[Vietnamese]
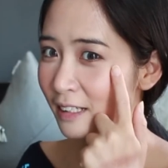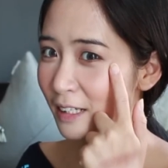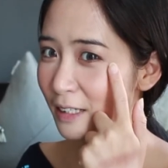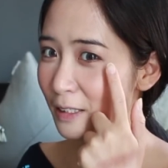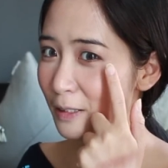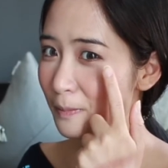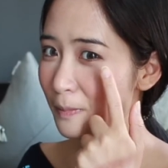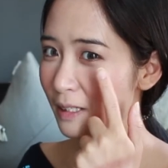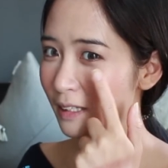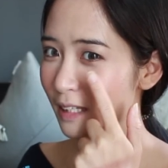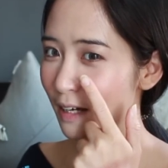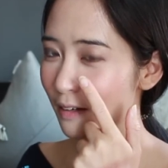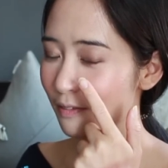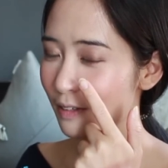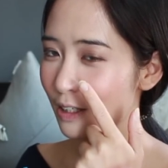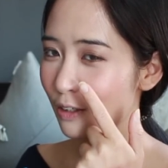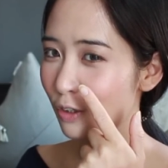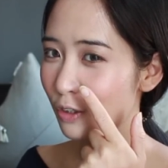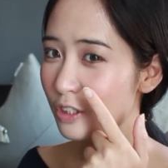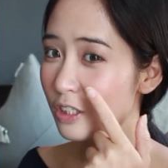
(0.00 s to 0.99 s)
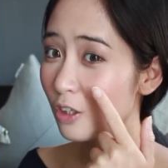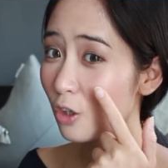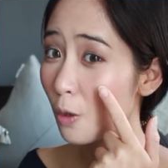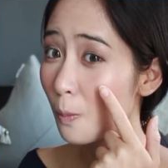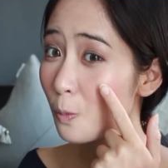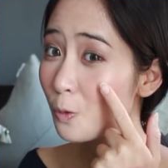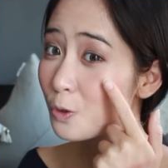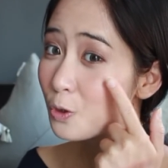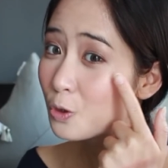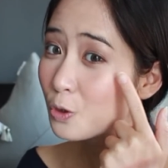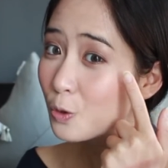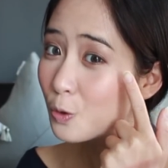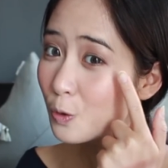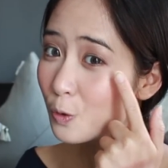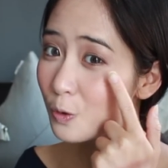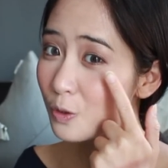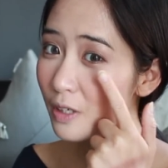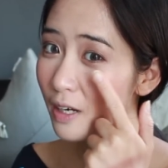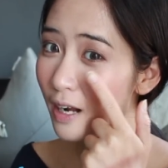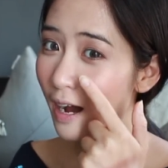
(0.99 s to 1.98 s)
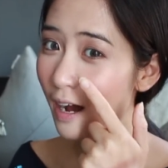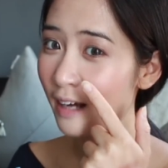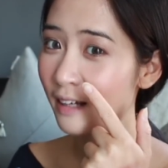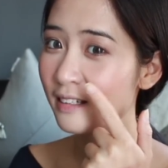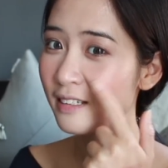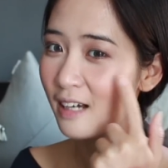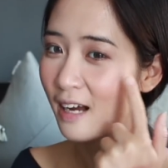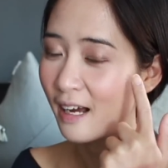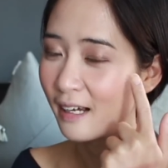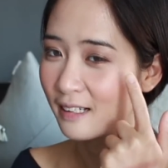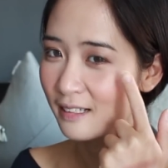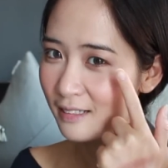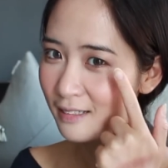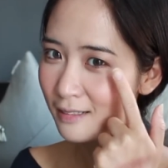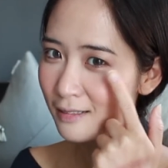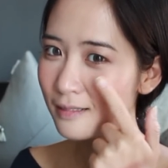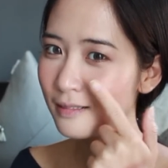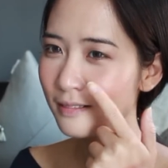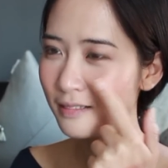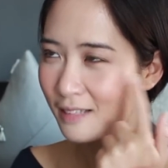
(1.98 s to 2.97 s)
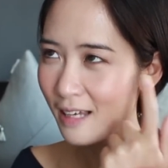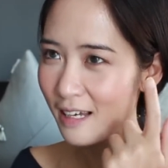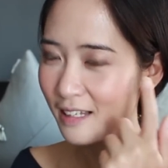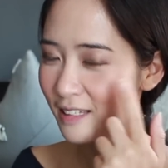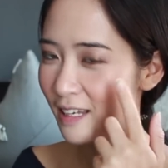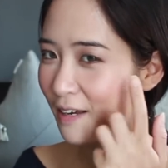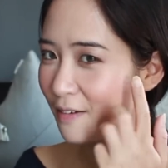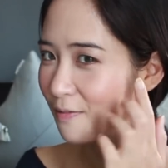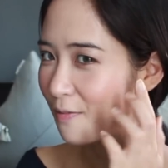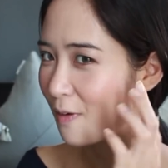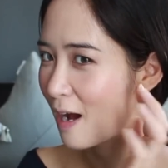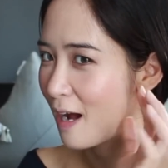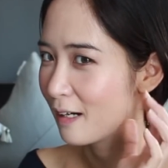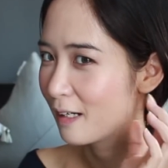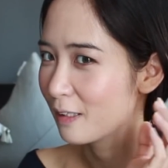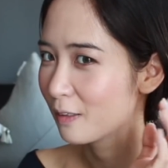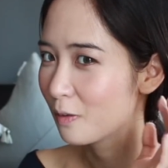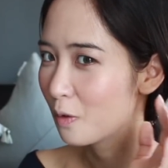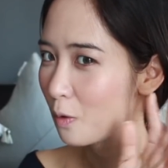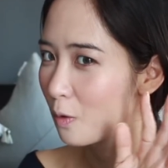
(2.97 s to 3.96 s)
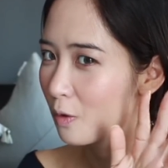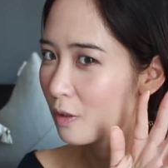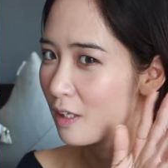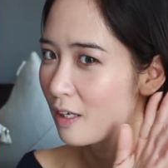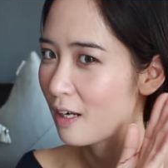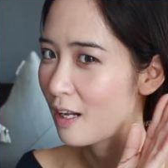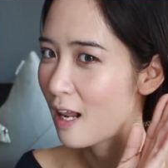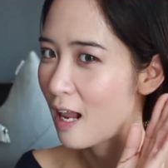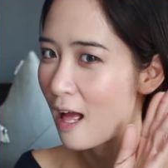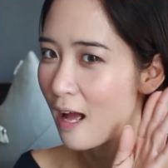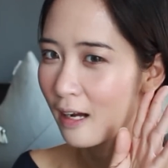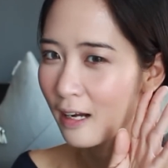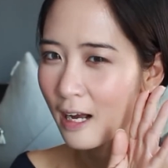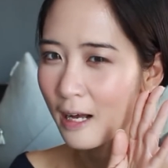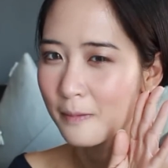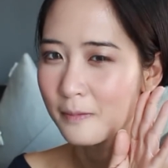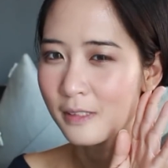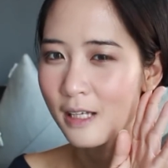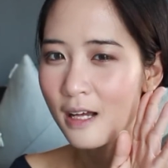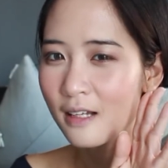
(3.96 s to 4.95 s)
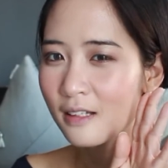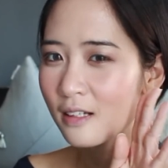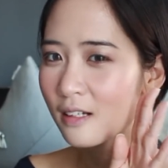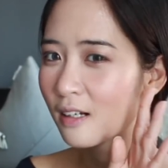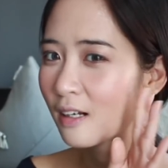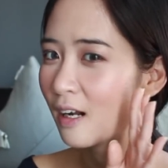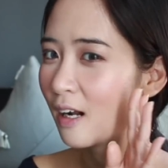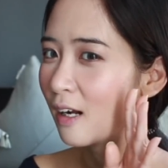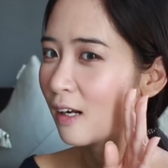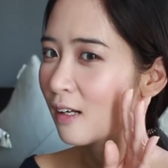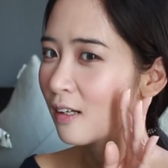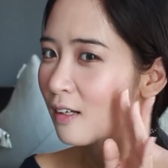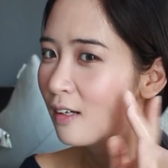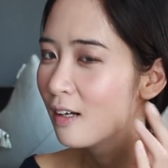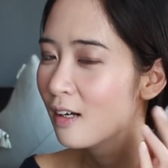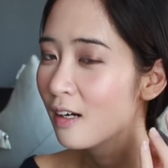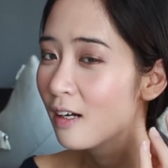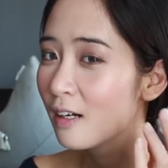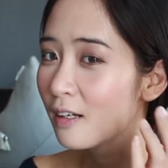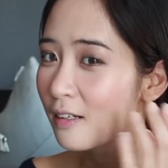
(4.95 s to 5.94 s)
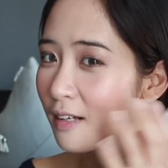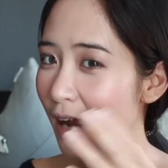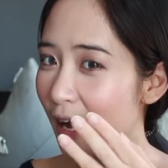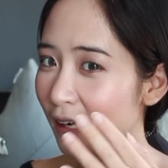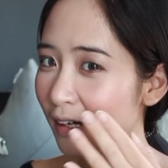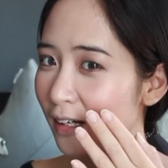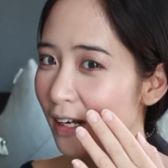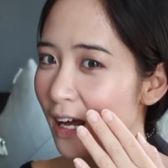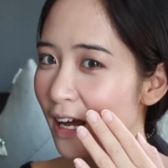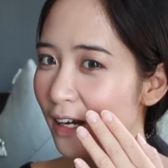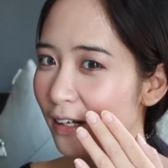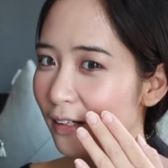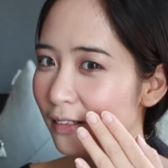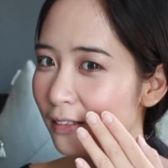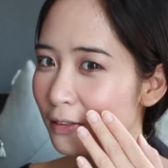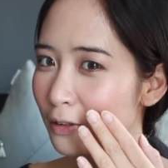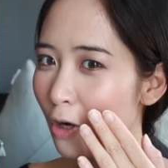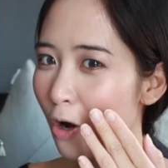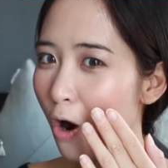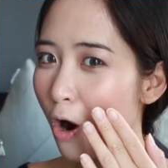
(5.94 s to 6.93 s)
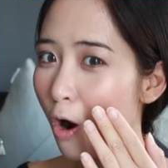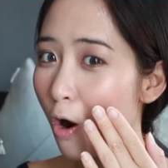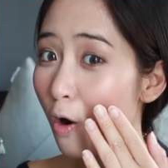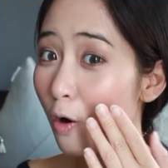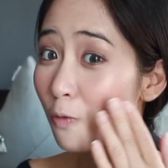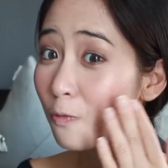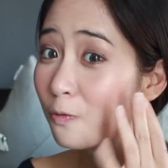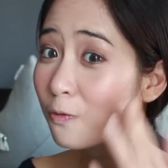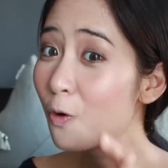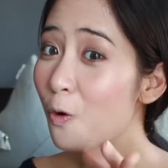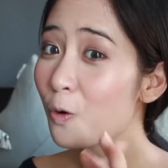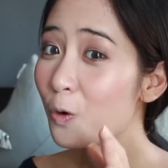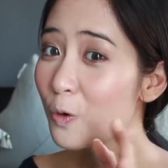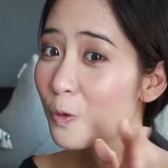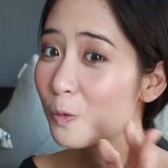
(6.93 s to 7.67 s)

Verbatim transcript: Thế nhưng mà tại vì nó chỉ có một chút ánh ánh nhẹ nhẹ vàng đấy thôi, thế nên là Hà cảm giác rằng là đánh lên nó vô